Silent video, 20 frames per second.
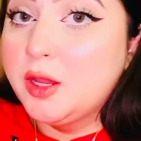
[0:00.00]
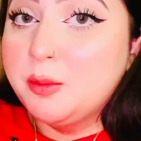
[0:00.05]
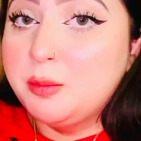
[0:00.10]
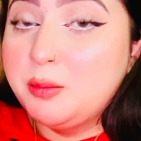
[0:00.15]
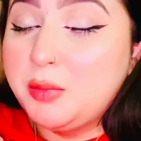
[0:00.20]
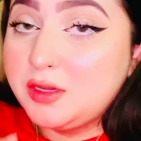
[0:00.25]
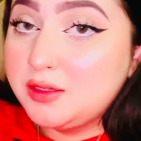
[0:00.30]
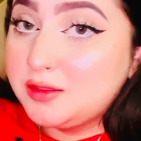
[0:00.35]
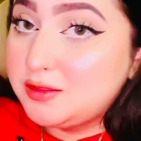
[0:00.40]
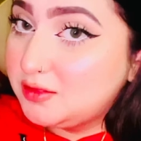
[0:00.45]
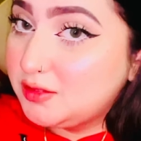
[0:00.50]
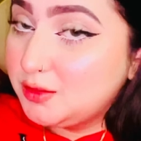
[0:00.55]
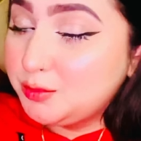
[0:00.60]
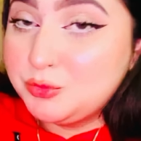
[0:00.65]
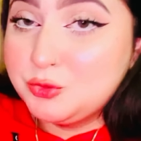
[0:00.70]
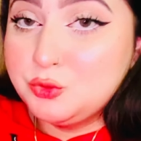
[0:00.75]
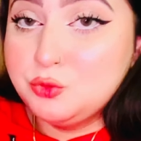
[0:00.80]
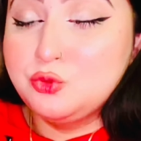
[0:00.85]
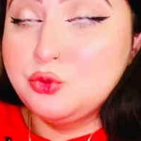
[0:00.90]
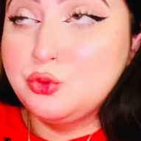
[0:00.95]
बाकी सब
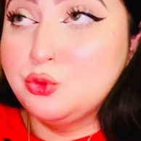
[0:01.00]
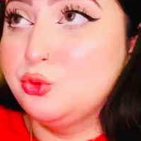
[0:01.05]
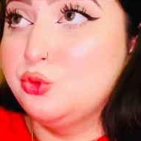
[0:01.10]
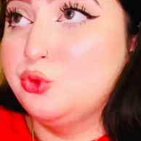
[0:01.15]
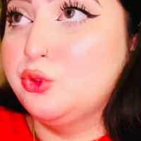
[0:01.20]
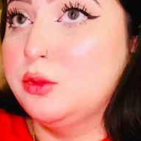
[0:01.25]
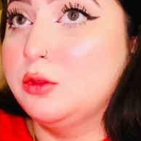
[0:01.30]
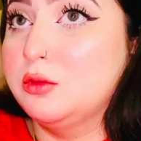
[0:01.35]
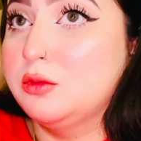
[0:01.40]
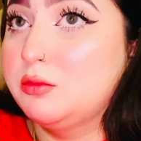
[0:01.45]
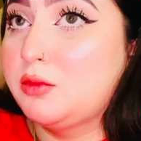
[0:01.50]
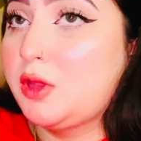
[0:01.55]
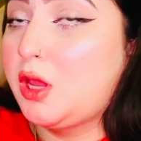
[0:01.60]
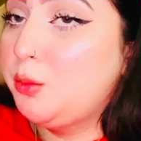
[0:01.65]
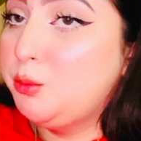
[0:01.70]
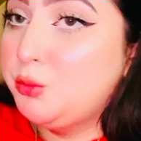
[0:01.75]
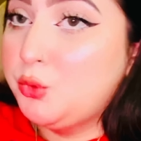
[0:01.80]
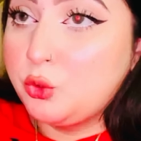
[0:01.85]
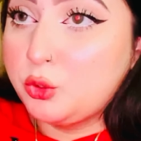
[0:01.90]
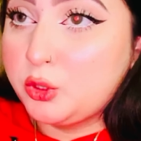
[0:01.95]
कुछ हो जाए आई
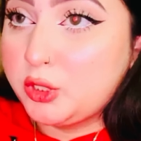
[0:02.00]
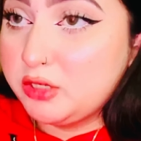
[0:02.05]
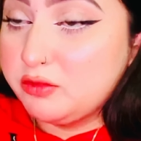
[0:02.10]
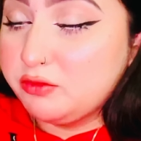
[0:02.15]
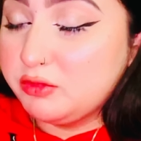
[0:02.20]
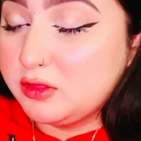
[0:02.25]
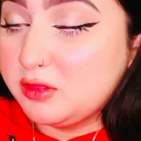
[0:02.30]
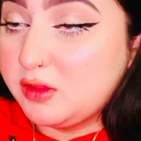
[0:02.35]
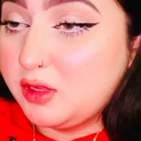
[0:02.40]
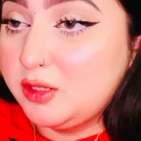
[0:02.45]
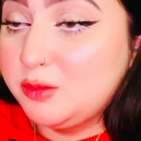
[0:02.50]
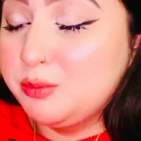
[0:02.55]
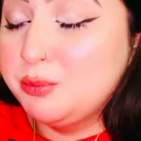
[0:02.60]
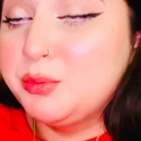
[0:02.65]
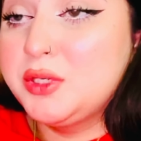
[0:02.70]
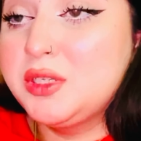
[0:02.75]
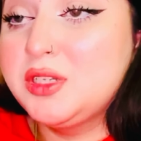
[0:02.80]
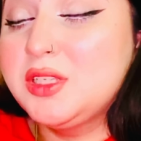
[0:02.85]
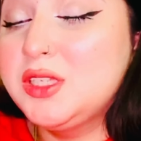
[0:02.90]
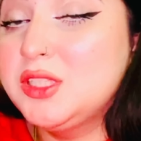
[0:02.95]
एम ओके विद डैट
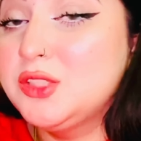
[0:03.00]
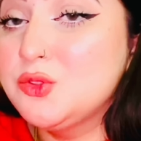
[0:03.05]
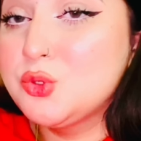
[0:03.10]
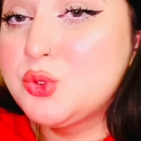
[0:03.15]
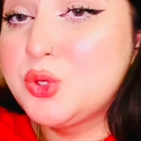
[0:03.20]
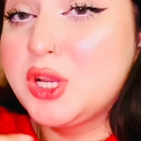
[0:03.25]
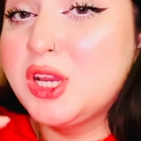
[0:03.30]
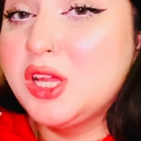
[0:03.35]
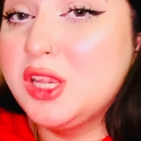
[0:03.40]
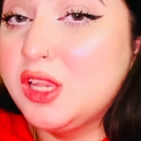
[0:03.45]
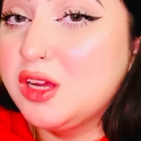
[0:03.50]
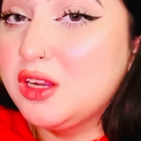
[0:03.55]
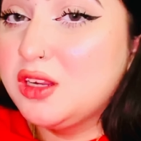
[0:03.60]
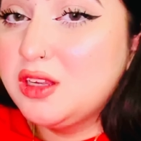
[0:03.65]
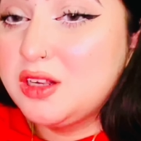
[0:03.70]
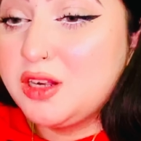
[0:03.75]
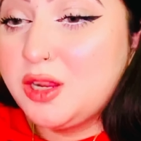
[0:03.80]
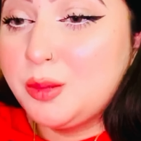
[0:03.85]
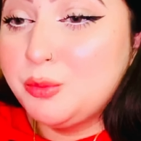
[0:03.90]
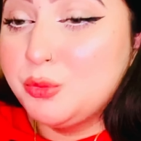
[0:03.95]
बट ये जो गला
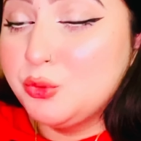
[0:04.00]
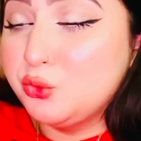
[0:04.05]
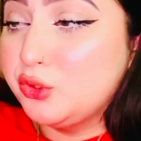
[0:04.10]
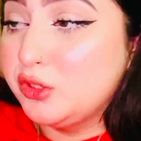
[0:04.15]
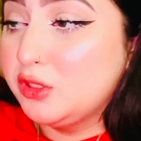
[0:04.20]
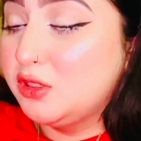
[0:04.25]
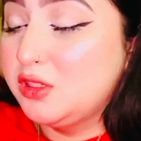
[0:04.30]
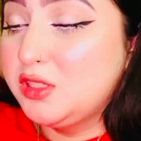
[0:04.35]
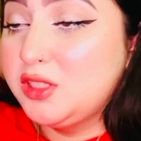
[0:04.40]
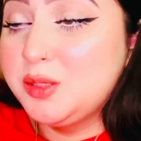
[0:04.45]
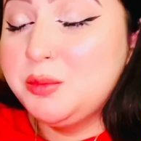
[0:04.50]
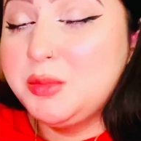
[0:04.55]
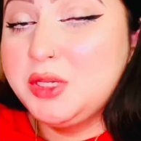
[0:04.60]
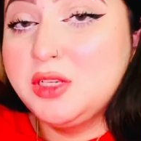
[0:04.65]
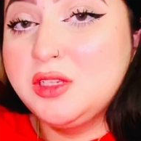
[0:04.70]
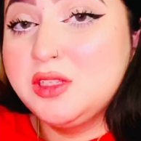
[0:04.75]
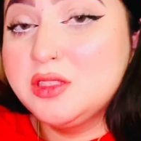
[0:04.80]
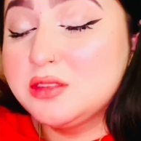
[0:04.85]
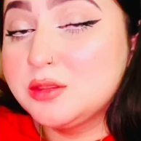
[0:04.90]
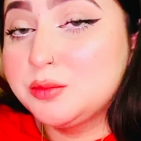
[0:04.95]
ख़राब होता है ना ये मेरे
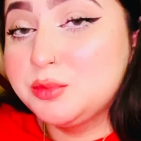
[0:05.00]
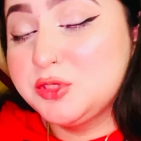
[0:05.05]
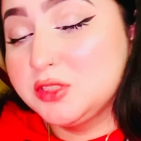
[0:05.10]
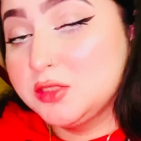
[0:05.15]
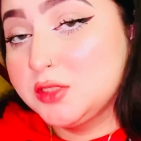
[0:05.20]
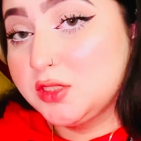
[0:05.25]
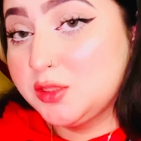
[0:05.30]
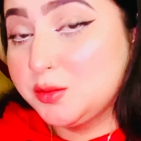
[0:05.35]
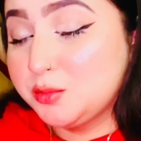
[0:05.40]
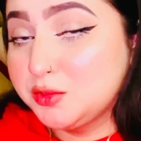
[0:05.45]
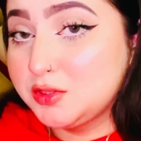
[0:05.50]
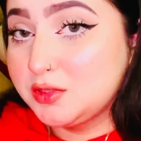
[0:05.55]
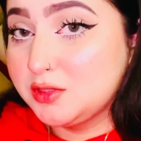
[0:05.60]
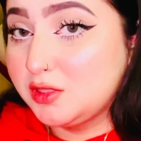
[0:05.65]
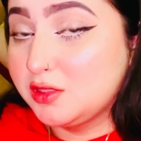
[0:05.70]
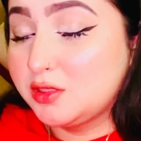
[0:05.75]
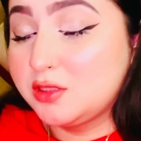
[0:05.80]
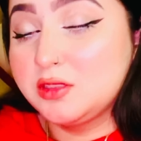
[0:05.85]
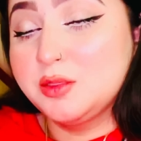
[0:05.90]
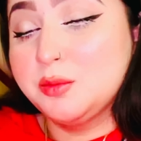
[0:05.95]
लिए सबसे ज़्यादा
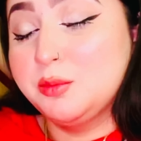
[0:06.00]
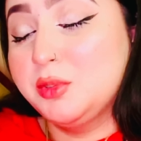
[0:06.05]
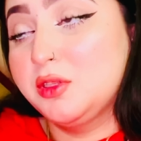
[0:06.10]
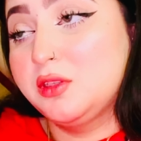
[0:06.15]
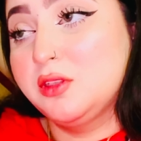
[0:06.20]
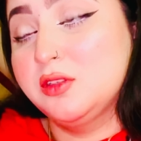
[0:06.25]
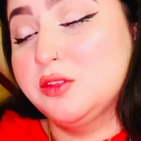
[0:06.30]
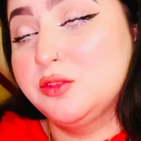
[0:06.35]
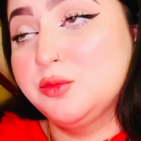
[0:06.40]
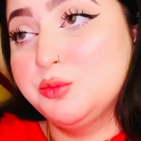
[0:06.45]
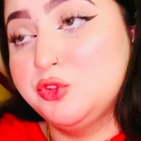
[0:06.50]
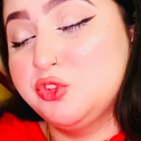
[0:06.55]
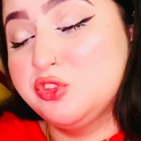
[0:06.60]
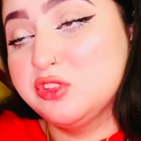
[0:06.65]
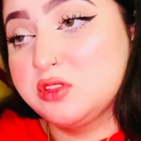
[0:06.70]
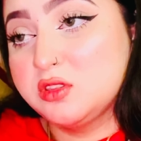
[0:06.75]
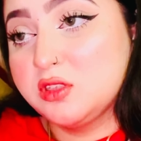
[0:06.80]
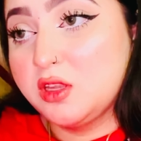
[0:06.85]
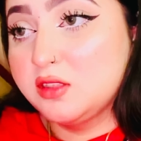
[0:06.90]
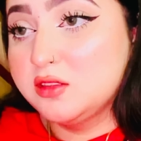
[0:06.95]
मसला करता है बिकॉज़ मुझे
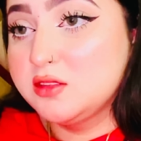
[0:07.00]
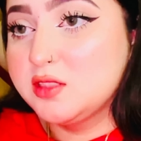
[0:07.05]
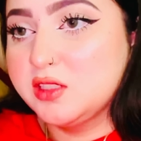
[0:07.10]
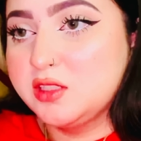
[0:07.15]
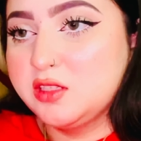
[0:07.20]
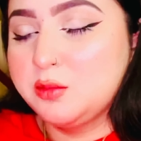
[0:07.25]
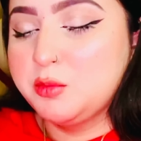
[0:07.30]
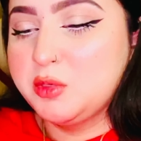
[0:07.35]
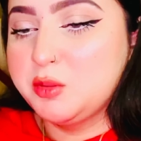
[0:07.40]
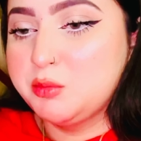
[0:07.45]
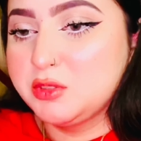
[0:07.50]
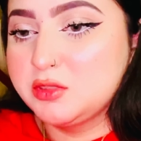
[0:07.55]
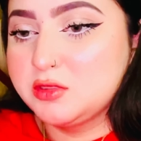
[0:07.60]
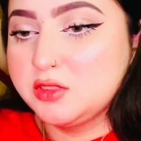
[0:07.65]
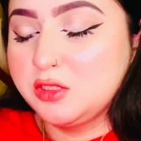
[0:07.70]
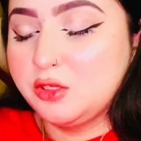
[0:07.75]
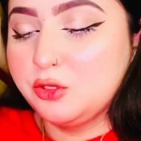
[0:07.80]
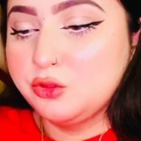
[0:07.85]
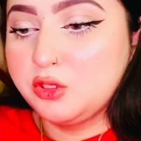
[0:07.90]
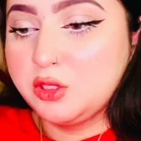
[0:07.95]
सांस लेने में
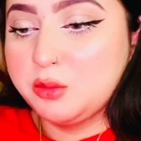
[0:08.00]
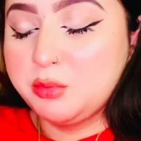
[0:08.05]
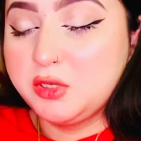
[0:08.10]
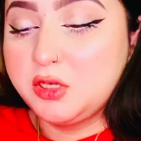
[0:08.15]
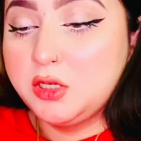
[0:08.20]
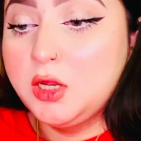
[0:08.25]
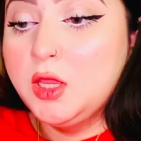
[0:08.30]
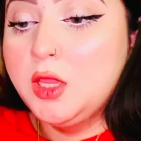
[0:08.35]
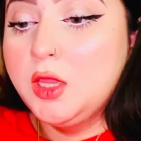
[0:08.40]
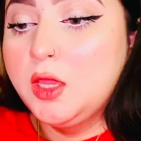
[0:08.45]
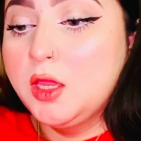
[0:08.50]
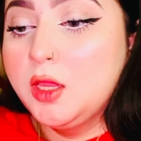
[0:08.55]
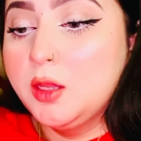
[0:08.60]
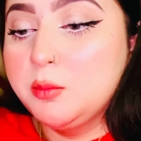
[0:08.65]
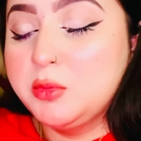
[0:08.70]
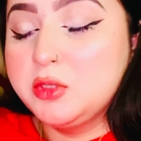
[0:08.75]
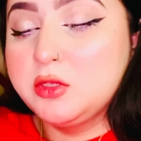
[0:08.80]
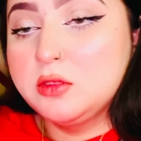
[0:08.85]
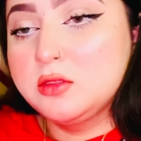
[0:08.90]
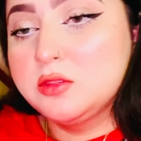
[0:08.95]
मसला होता है फिर
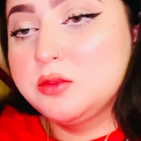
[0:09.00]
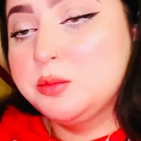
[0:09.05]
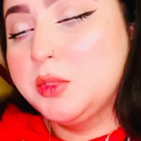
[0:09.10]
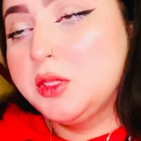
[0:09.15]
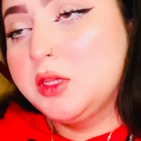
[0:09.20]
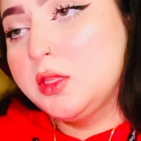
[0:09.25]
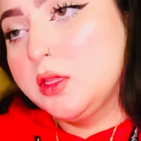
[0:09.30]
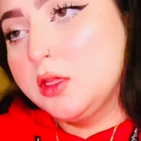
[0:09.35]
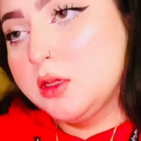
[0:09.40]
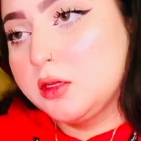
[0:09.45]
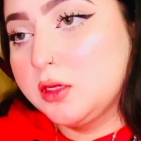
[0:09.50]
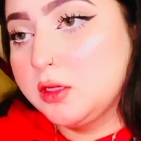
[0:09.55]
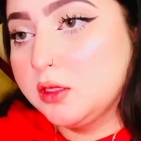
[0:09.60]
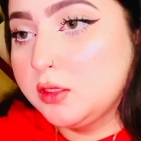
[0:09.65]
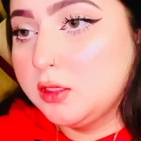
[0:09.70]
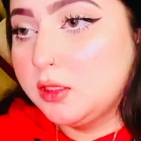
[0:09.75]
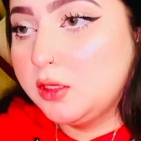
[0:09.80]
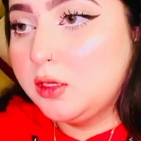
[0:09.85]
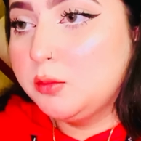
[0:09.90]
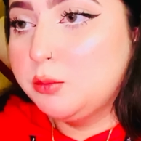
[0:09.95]
बिकॉज़ मेरा
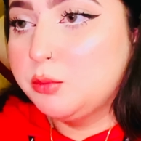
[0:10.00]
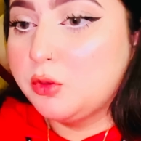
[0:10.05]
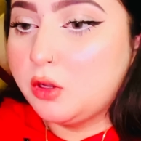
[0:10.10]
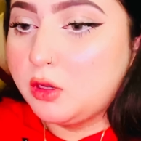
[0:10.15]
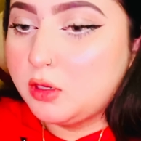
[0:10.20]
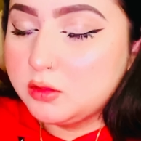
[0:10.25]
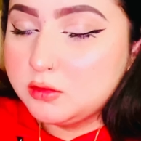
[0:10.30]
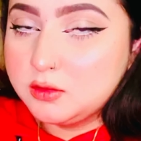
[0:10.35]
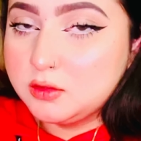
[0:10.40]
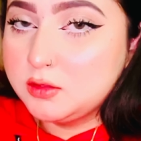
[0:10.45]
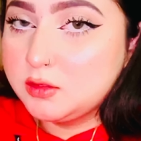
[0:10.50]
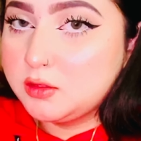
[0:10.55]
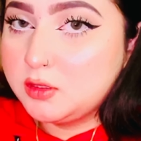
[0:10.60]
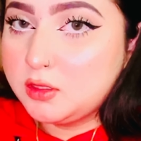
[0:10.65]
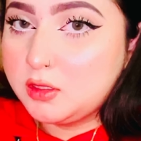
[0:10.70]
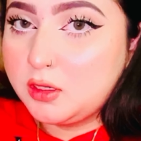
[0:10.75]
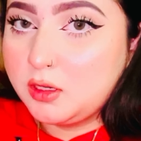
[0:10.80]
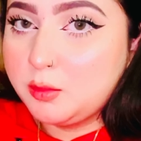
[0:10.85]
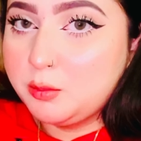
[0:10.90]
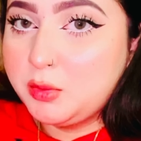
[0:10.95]
गला बहुत ज़्यादा
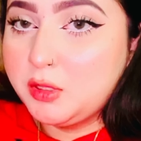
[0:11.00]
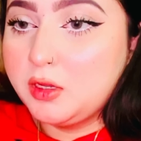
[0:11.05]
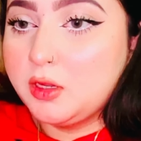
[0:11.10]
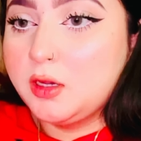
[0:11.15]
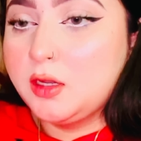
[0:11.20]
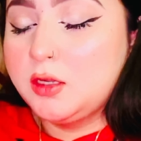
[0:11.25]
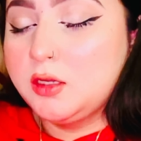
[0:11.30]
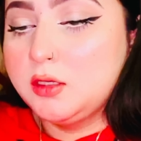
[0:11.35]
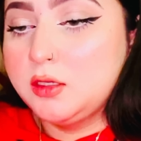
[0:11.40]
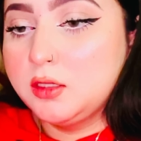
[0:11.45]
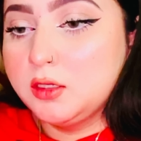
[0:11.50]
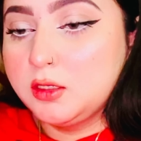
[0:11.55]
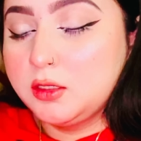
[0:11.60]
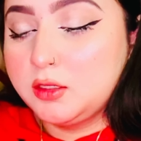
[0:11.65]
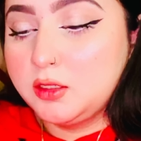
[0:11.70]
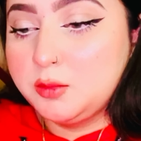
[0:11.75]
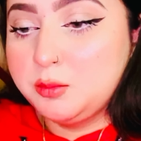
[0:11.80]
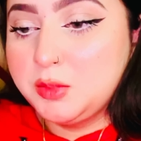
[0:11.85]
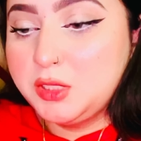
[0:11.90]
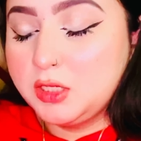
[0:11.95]
ख़राब है एंड
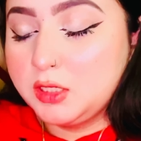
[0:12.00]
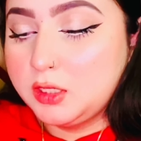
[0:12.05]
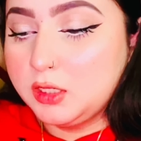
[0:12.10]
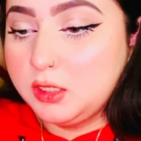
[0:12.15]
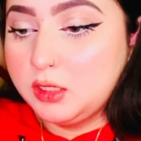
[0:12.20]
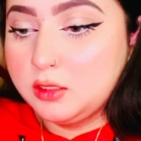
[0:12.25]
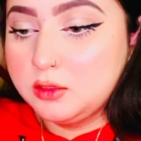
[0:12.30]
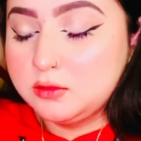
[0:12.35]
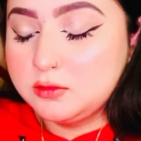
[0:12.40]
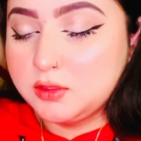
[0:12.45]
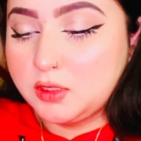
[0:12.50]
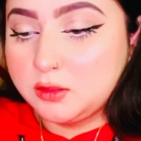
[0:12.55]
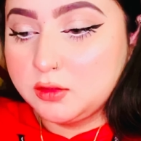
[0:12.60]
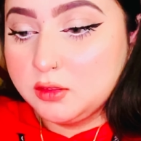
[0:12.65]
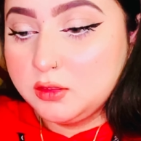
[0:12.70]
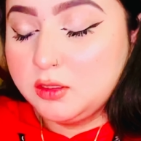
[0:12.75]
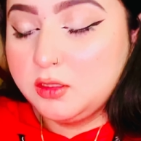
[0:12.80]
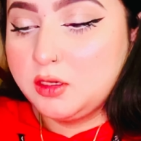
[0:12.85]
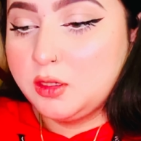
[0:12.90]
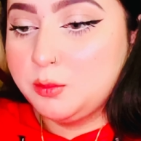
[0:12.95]
अगर मेरा गला
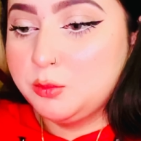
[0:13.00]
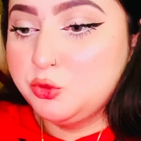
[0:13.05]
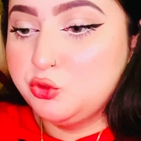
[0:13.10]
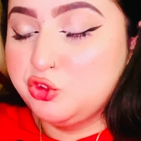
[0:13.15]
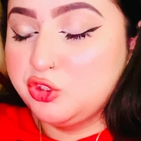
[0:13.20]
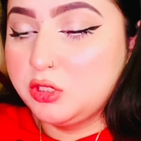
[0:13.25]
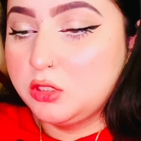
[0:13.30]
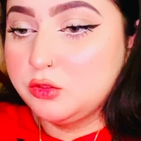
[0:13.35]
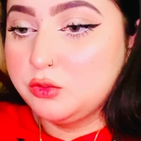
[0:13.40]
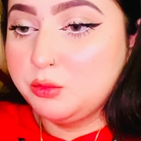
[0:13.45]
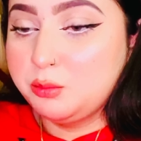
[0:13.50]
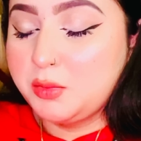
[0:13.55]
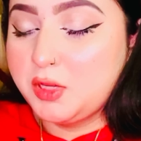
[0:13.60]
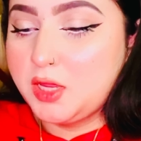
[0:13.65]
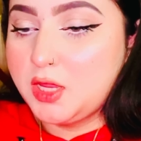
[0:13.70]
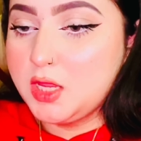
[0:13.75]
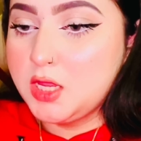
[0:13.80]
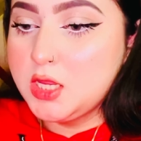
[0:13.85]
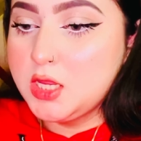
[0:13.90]
ज़्यादा ख़राब हो जाएगा तो मैं